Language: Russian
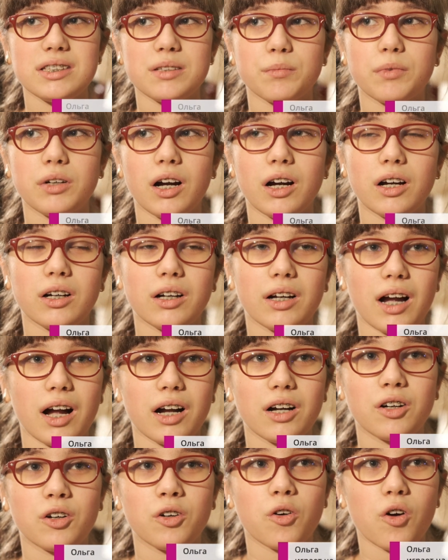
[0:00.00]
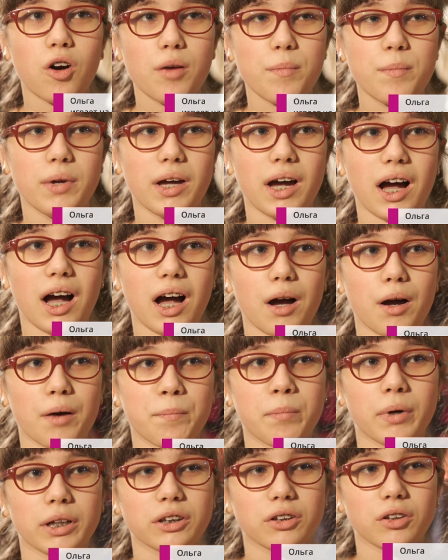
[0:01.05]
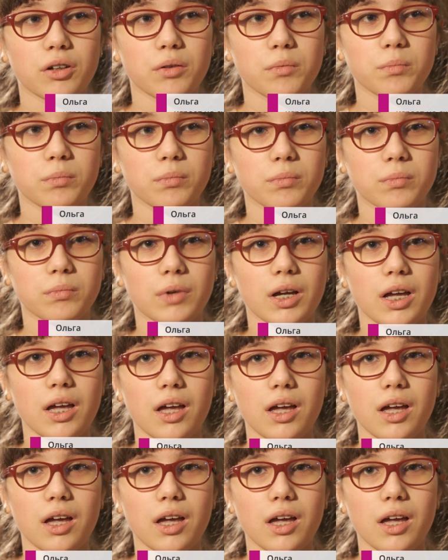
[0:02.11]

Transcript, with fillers: тем, как, как хобби, а потом